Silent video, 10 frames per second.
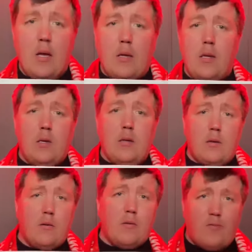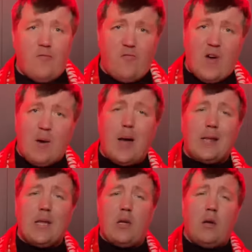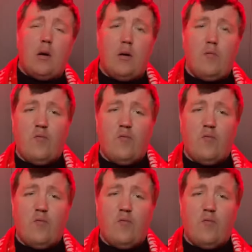и э, в форматах э,